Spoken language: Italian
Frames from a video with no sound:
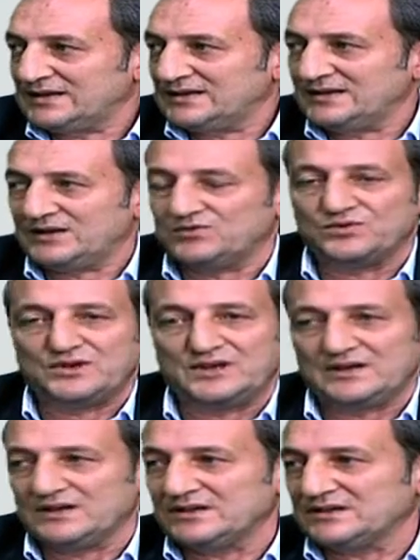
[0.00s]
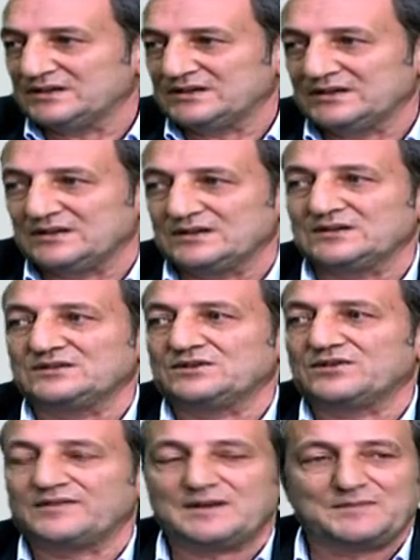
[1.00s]
di cui
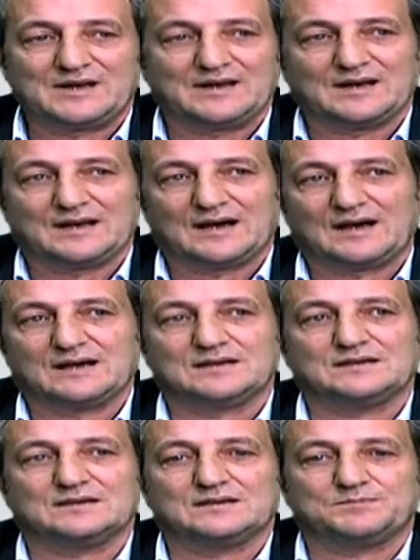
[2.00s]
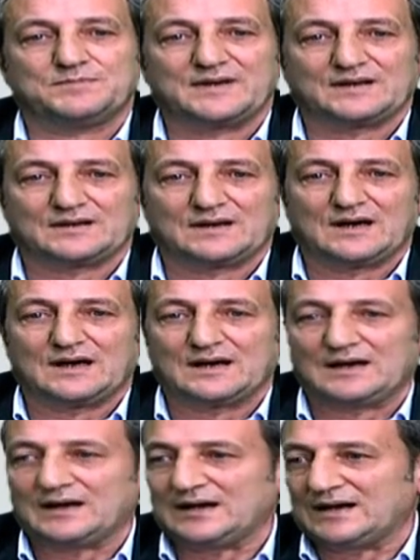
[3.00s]
9.000 eh, eh, per
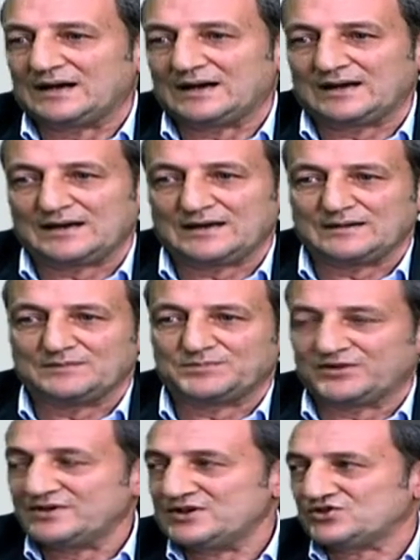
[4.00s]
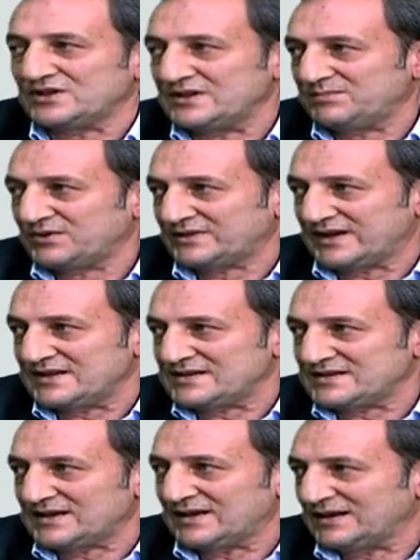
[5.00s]
la provincia di
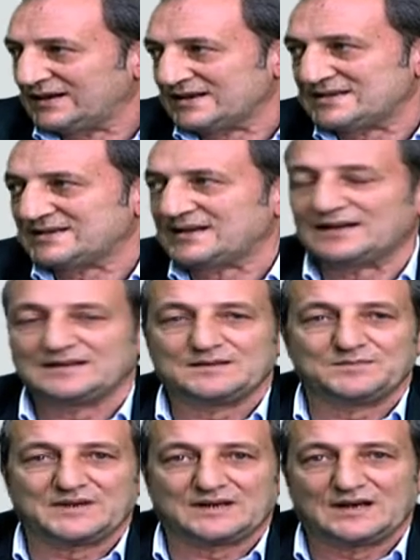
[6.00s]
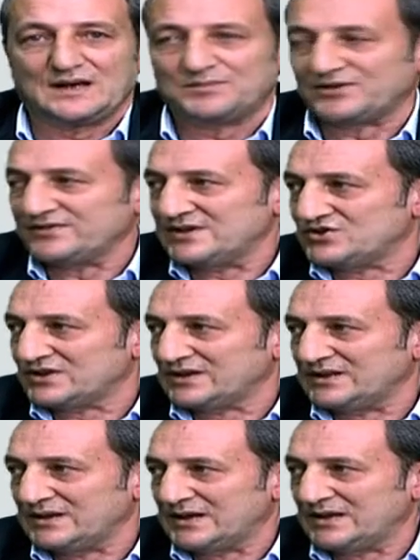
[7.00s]
Potenza, le restanti per la
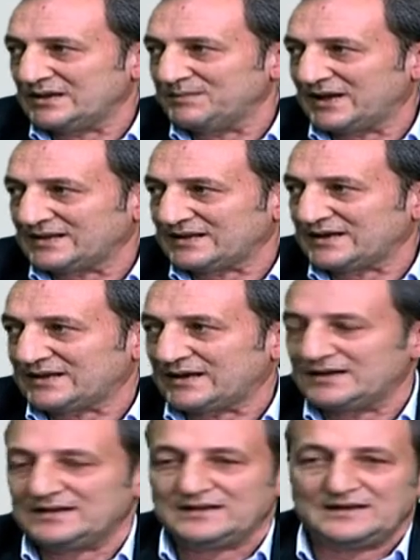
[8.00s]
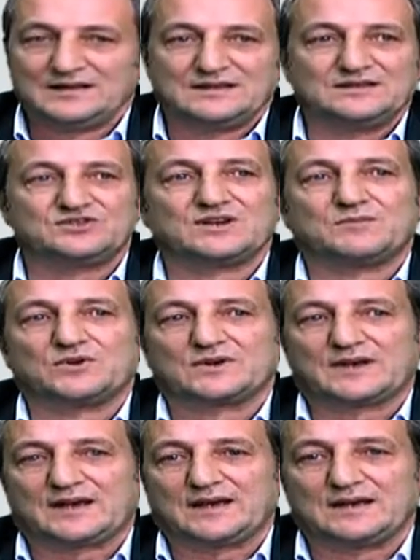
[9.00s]
provincia di Matera.
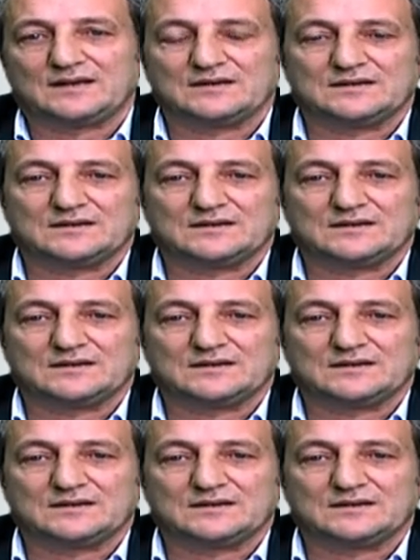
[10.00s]
Diciamo che